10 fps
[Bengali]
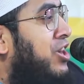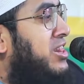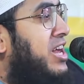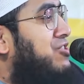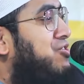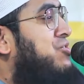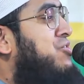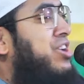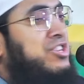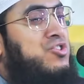হত্যার জন্য
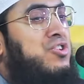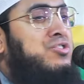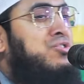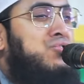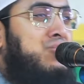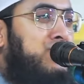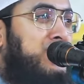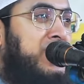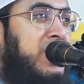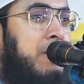ওরা ষড়যন্ত্র
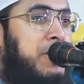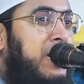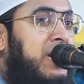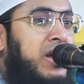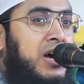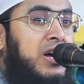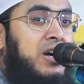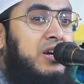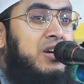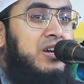করে আমার আল্লাহ
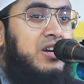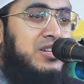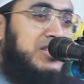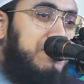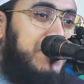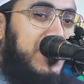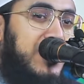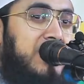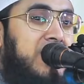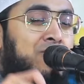
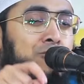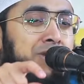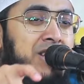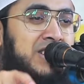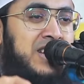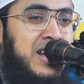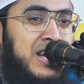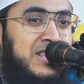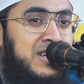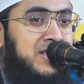জিবরিলকে দিয়ে নবীজিকে
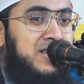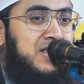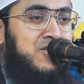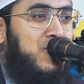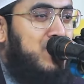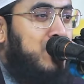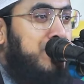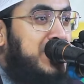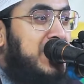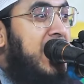জানায় দিয়েছেন যে অগ
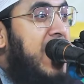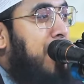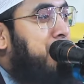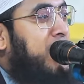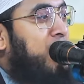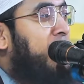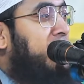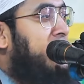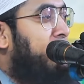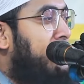নবীজি আপনাকে
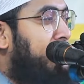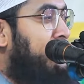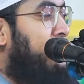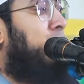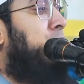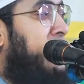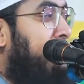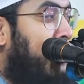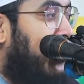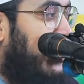হত্যা করার জন্য উমায়ের
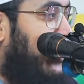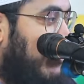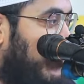মক্কা থেকে